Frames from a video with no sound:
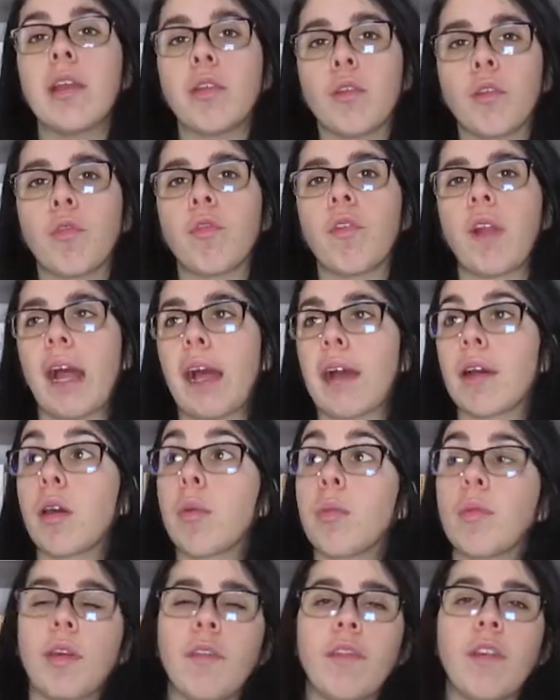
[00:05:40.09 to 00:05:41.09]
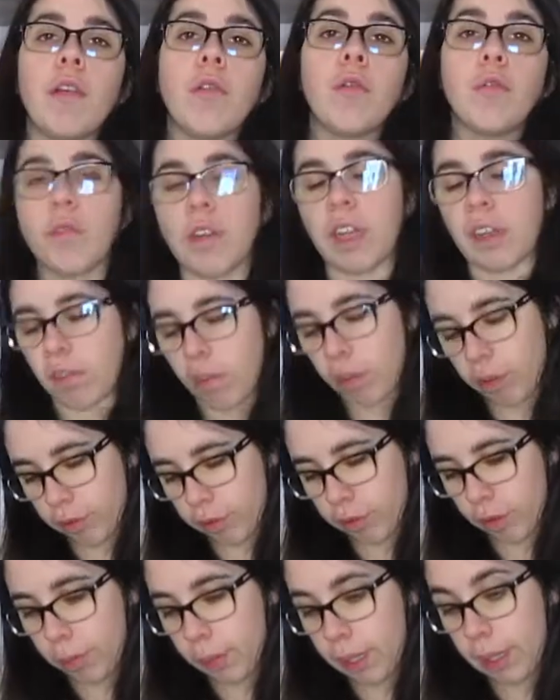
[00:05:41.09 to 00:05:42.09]
Donc voilà, comme on a fait le nouvel
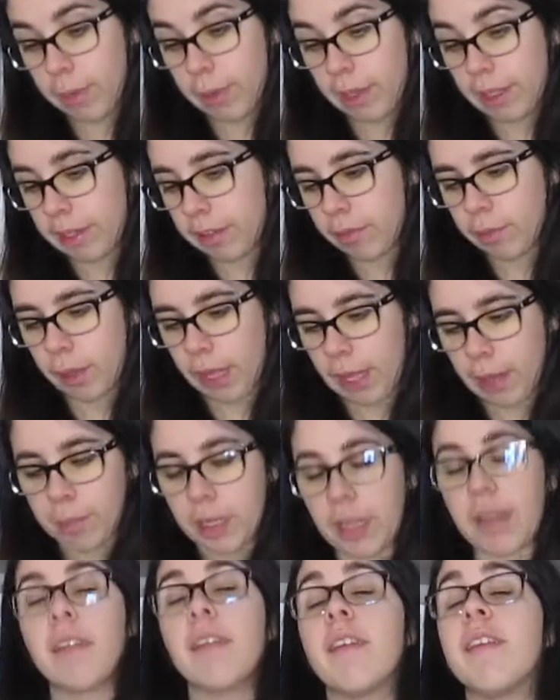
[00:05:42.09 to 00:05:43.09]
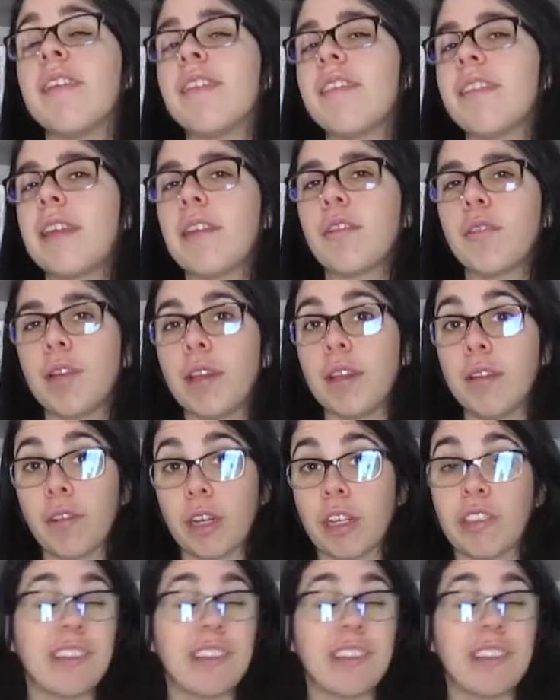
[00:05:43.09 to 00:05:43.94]
ensemble, eh bien il m'a ramené ces deux livres.